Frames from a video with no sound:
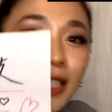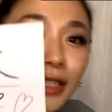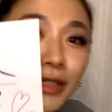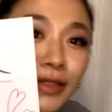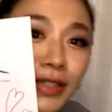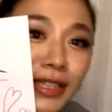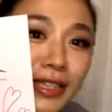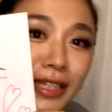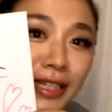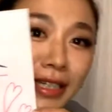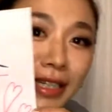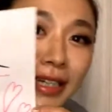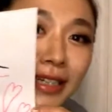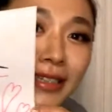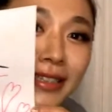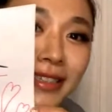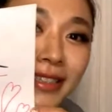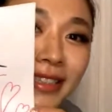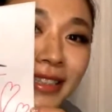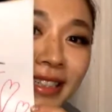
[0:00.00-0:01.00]
してるんですか
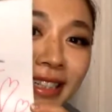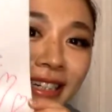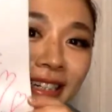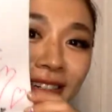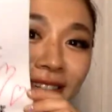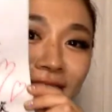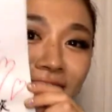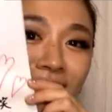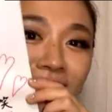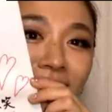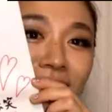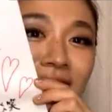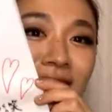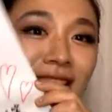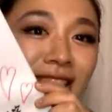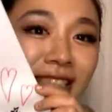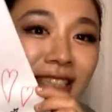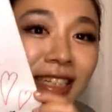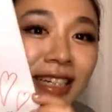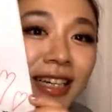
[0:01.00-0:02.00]
ね。こんな感
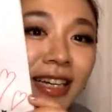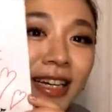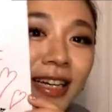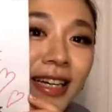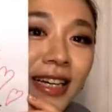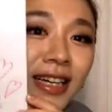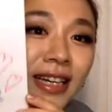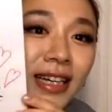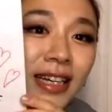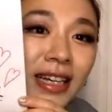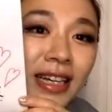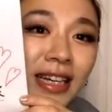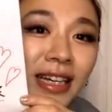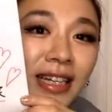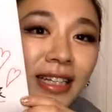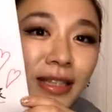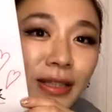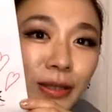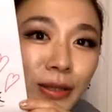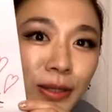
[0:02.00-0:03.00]
じです。
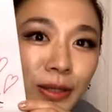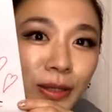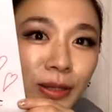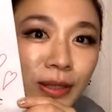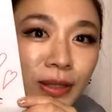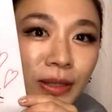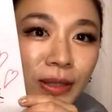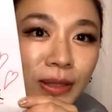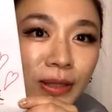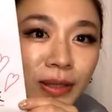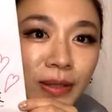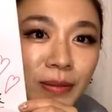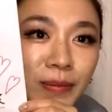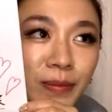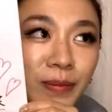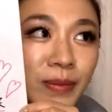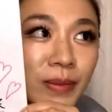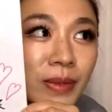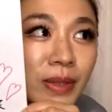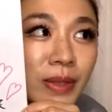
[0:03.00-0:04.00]
えっ、ー、と、
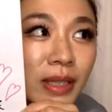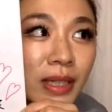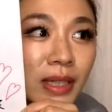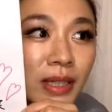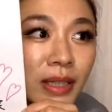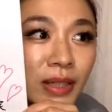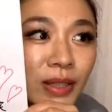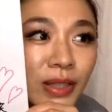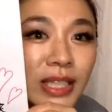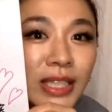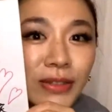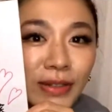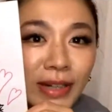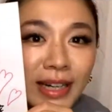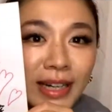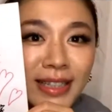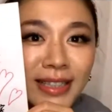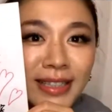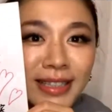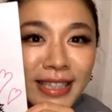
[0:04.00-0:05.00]
年
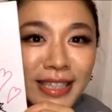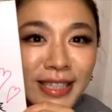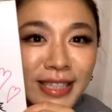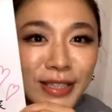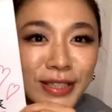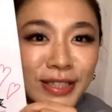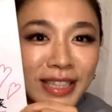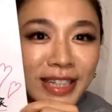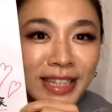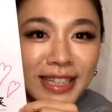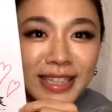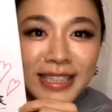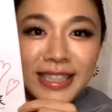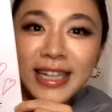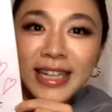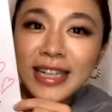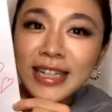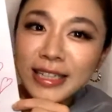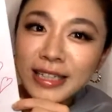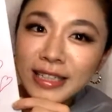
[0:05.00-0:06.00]
は27
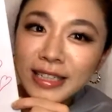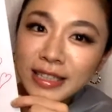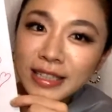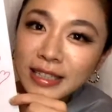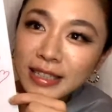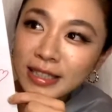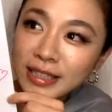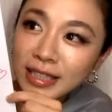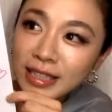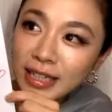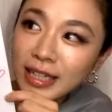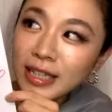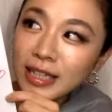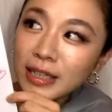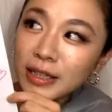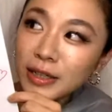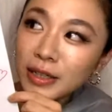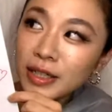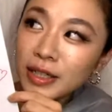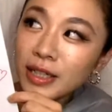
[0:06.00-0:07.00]
歳
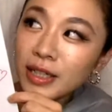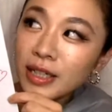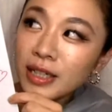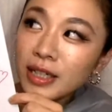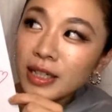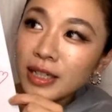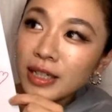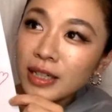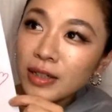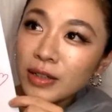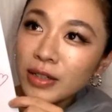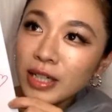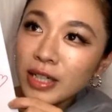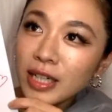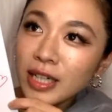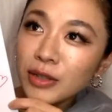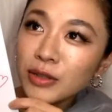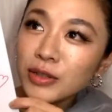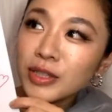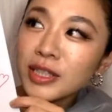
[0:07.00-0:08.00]
で、
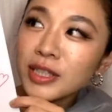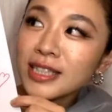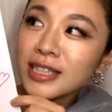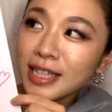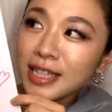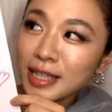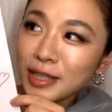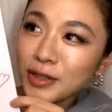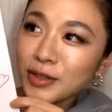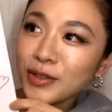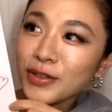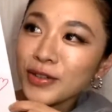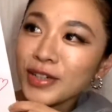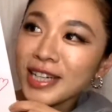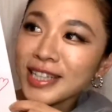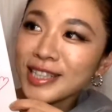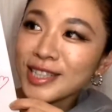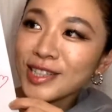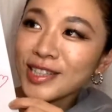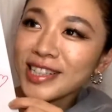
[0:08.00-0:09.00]
ややこしいんですけど、
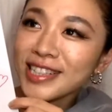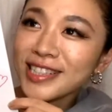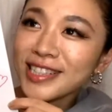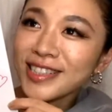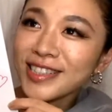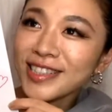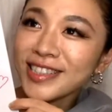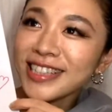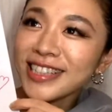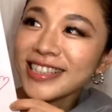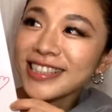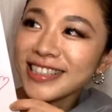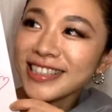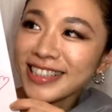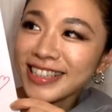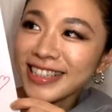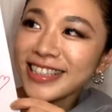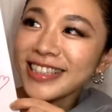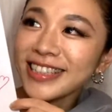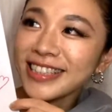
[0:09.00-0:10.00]
今月の29日
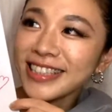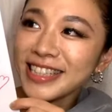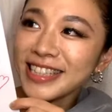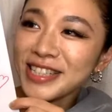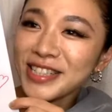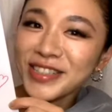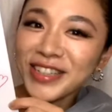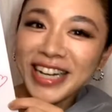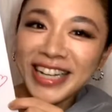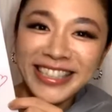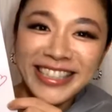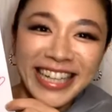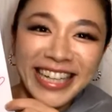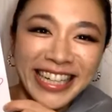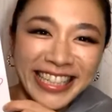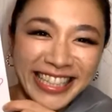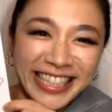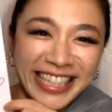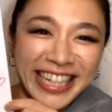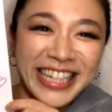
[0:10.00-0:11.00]
に28
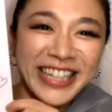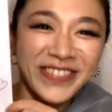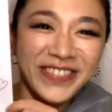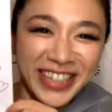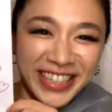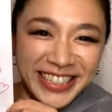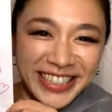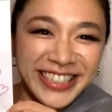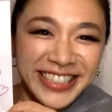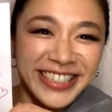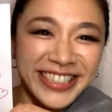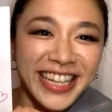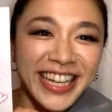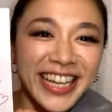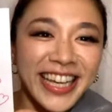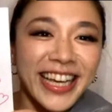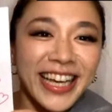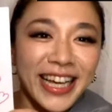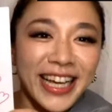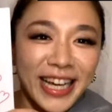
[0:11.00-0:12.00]
歳になります。
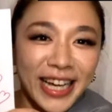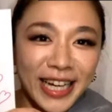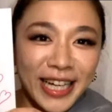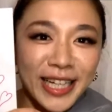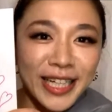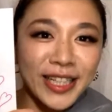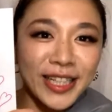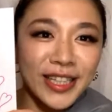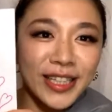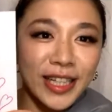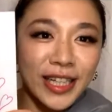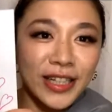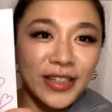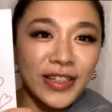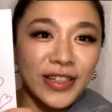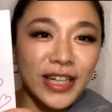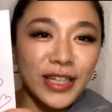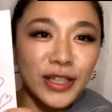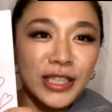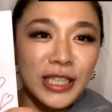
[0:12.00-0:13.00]
はい。で、
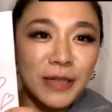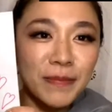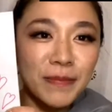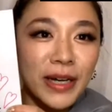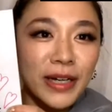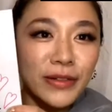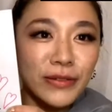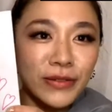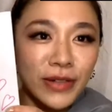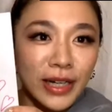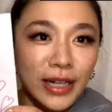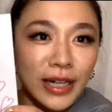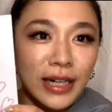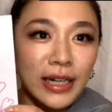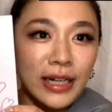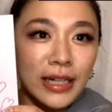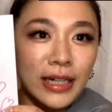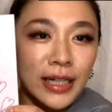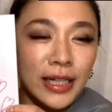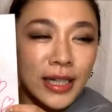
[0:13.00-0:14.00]
グランドジャパン
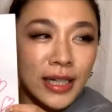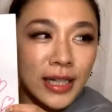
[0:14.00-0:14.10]
は、